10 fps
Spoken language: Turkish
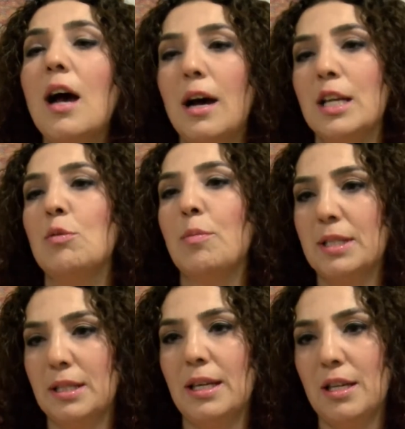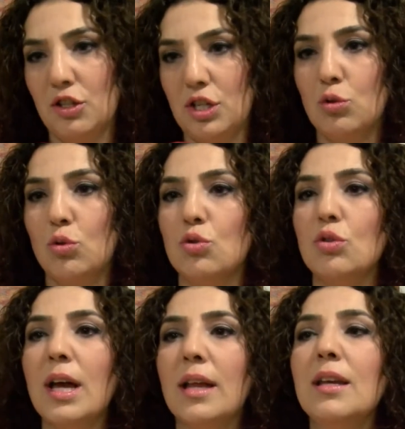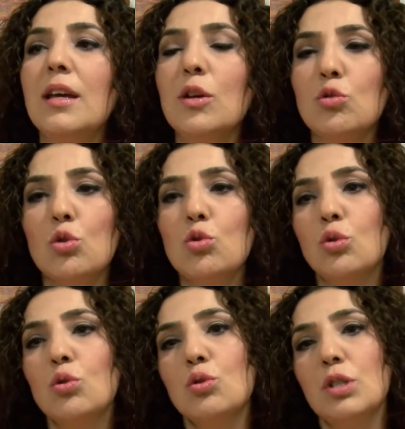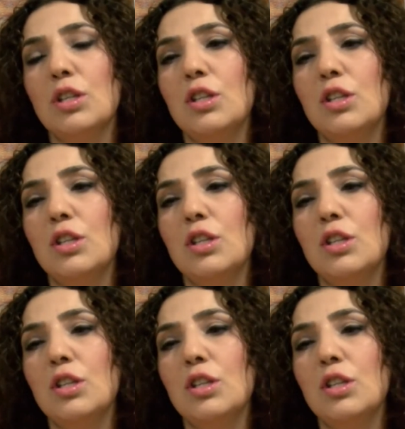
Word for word: aramaması gerekecek çocuğun. Yani çocuğunuz e,